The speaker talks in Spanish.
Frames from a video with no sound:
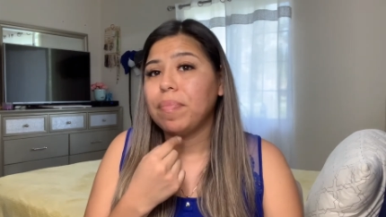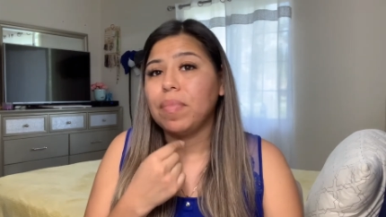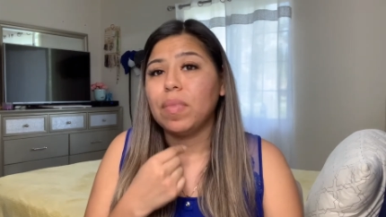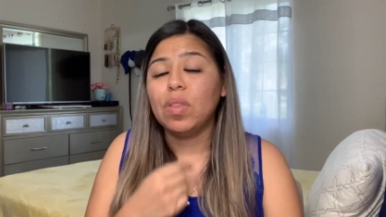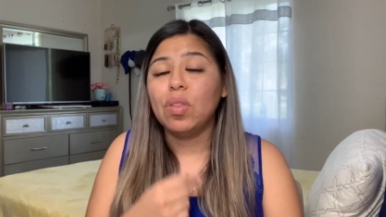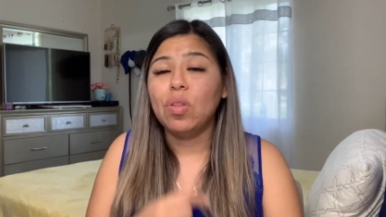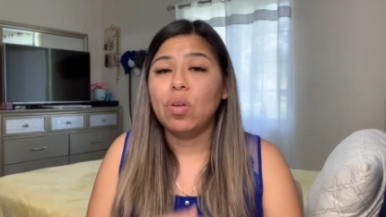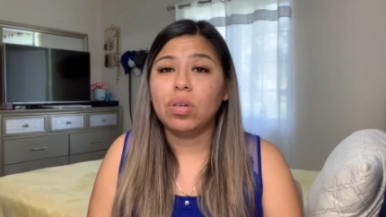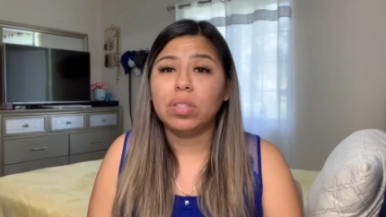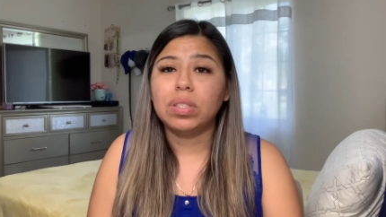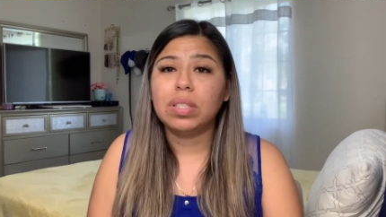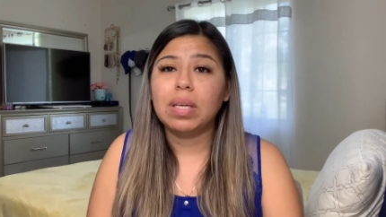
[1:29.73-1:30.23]

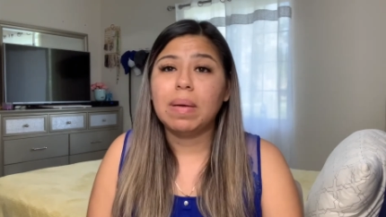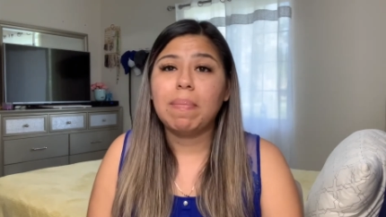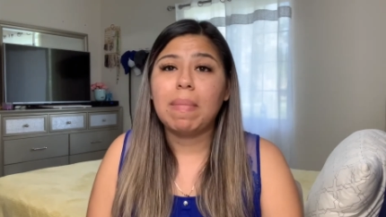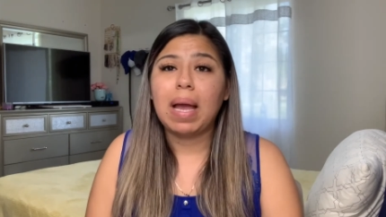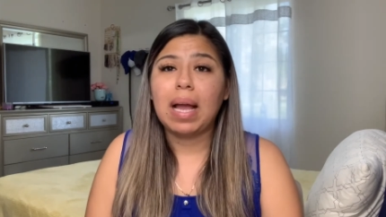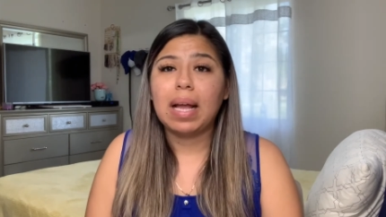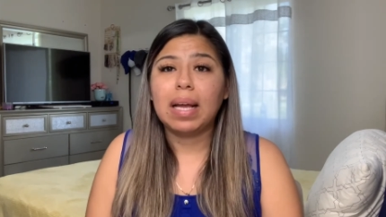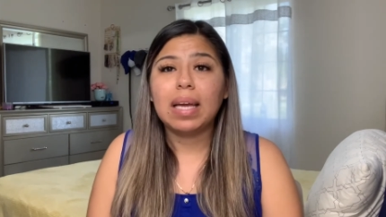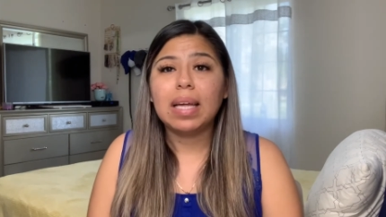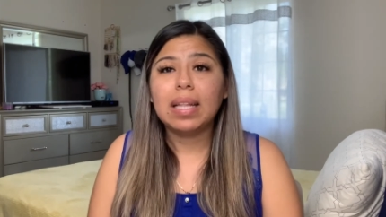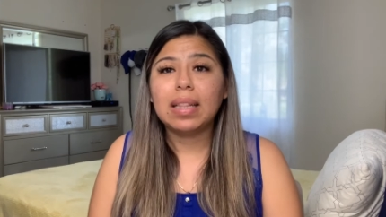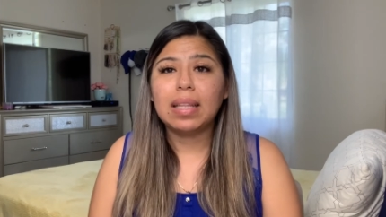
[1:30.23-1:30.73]
No se me
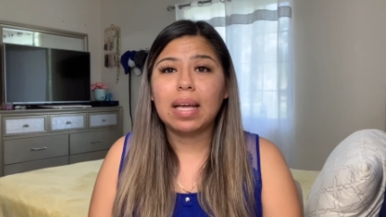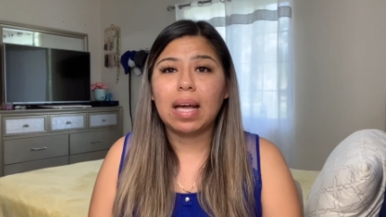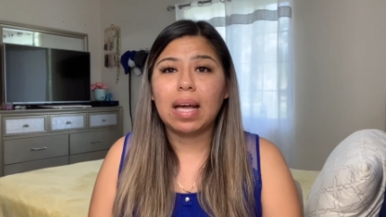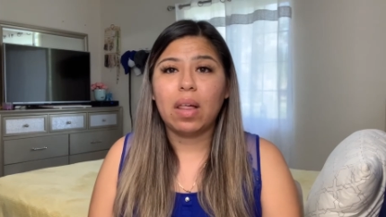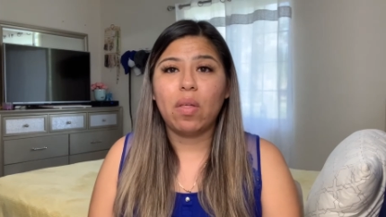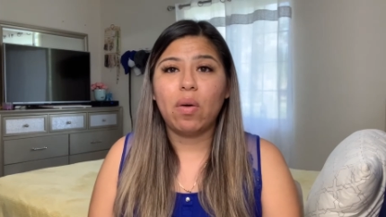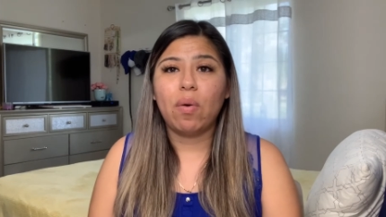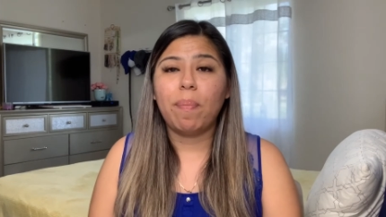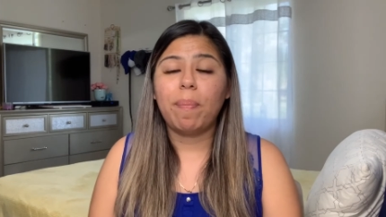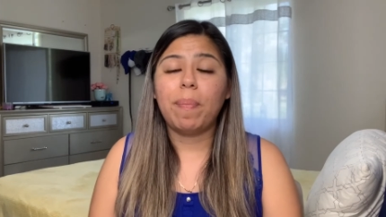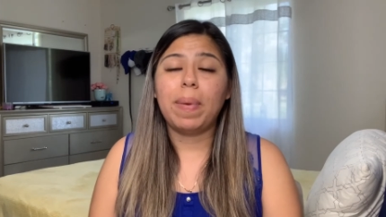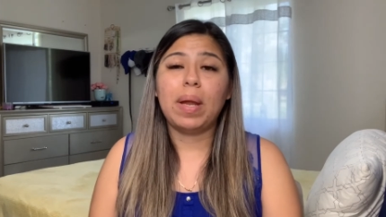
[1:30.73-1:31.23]
han
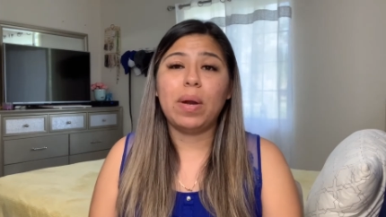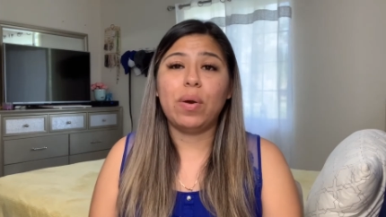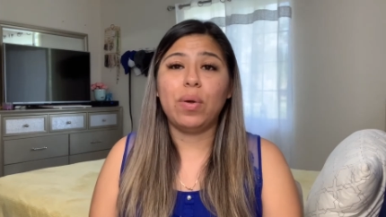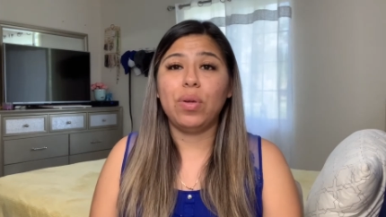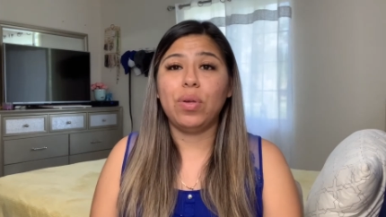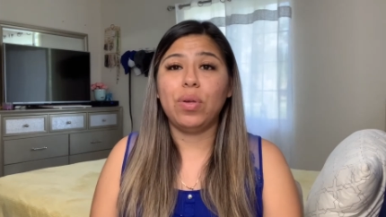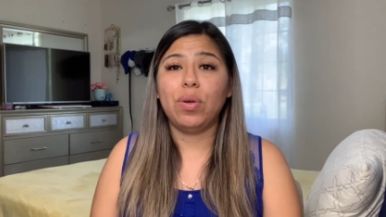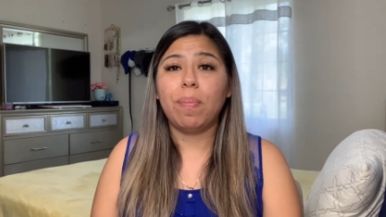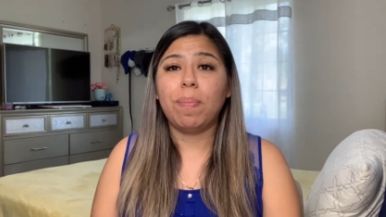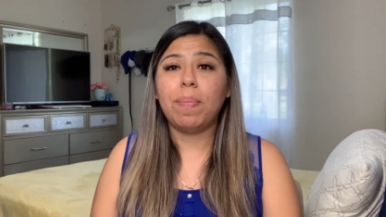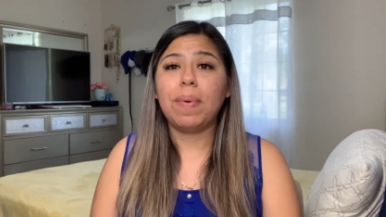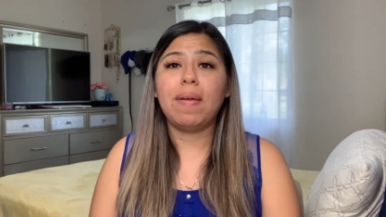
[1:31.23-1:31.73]
quitado, pero
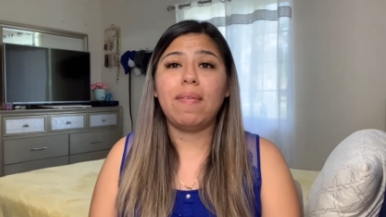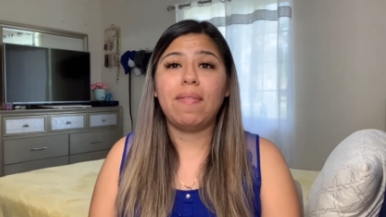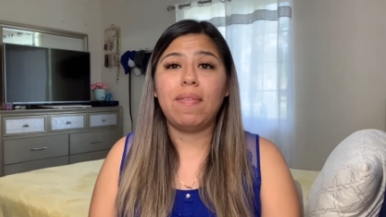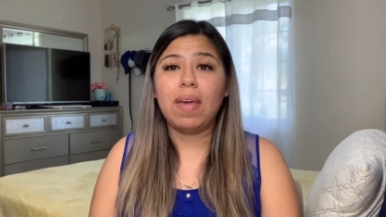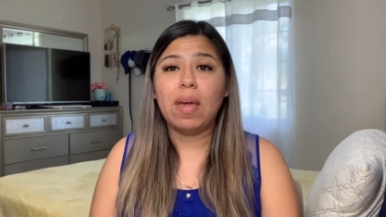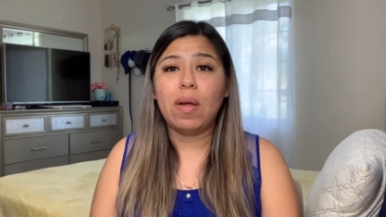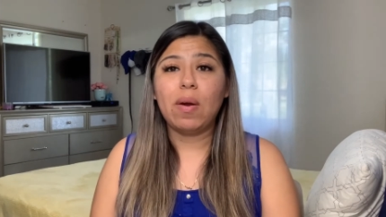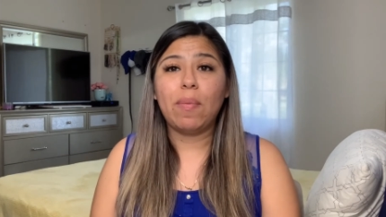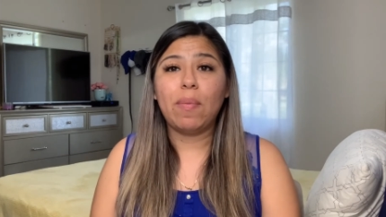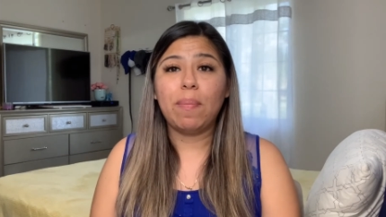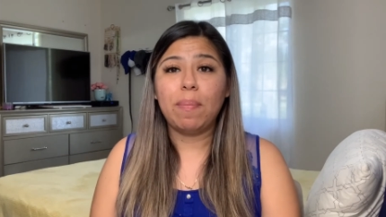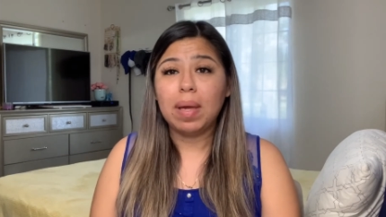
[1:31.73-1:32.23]
yo
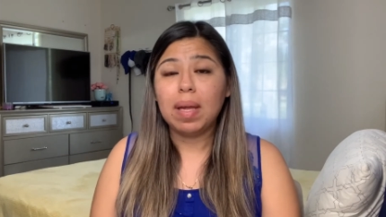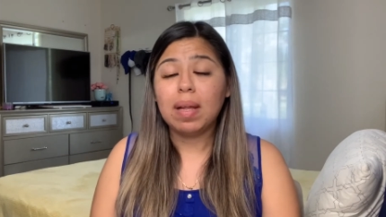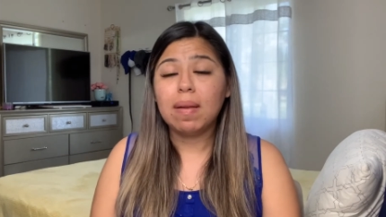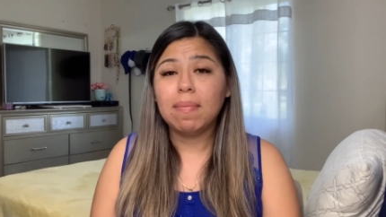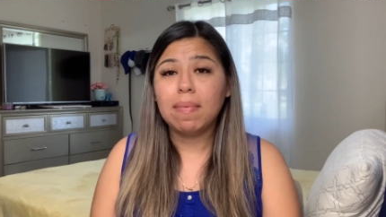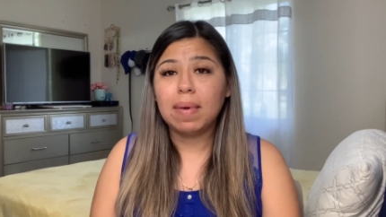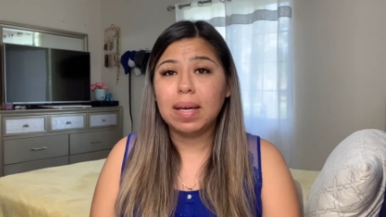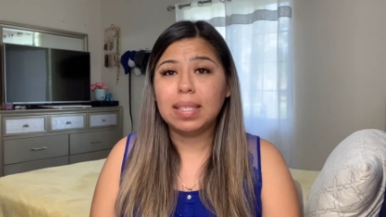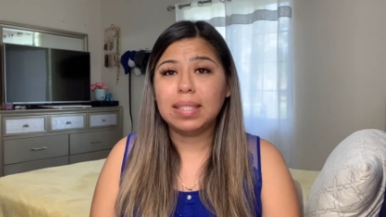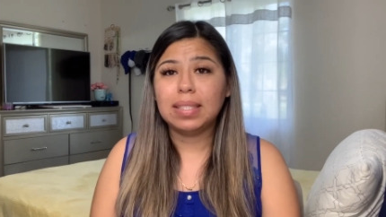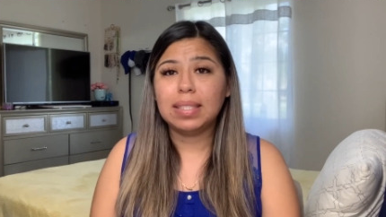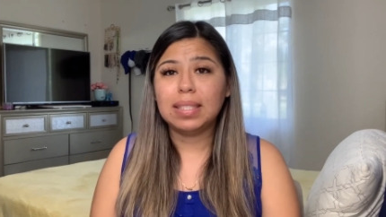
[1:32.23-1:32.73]
prefiero mil
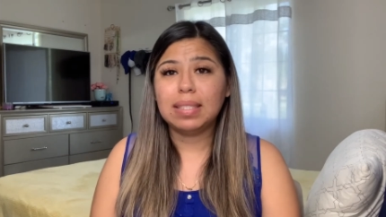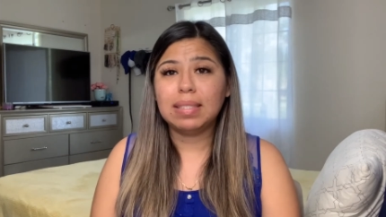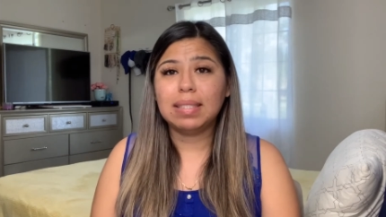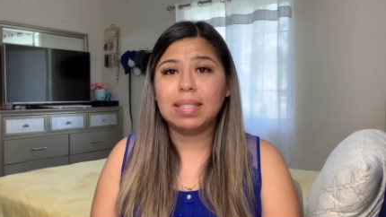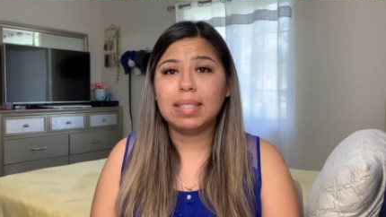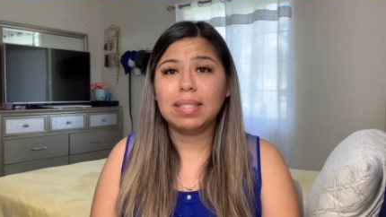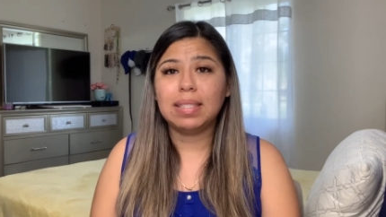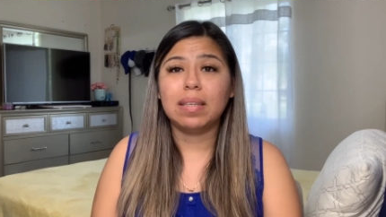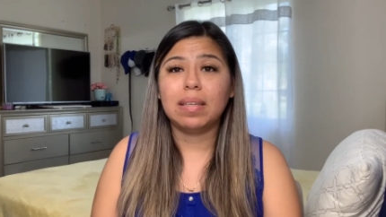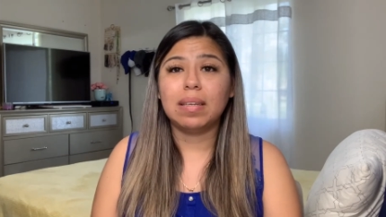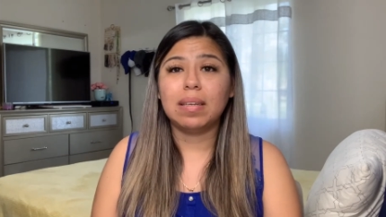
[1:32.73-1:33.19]
veces